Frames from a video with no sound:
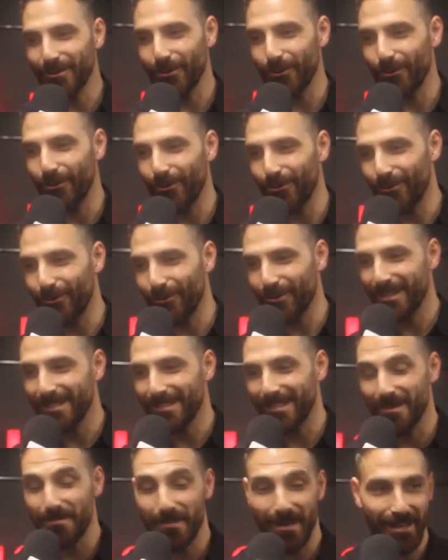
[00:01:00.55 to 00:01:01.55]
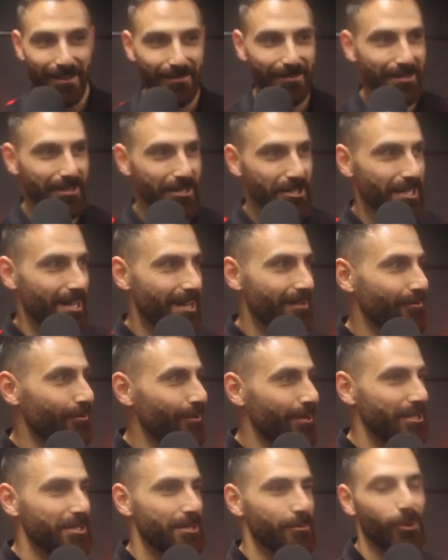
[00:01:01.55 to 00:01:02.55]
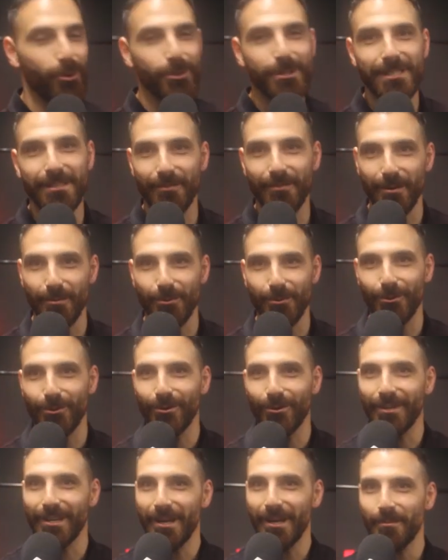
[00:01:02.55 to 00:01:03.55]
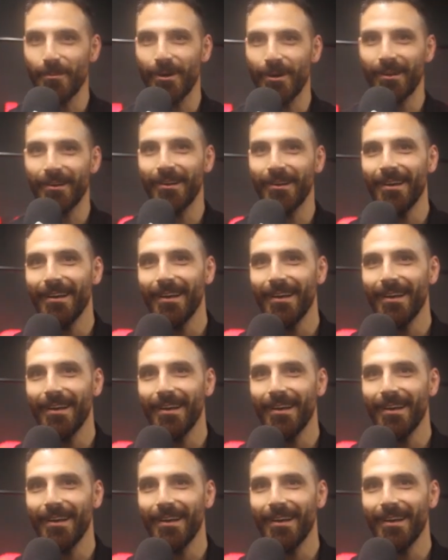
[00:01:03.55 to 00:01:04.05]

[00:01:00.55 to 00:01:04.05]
وزي ما كيف انت شايف كل شيء بخص ليفربول هون احمر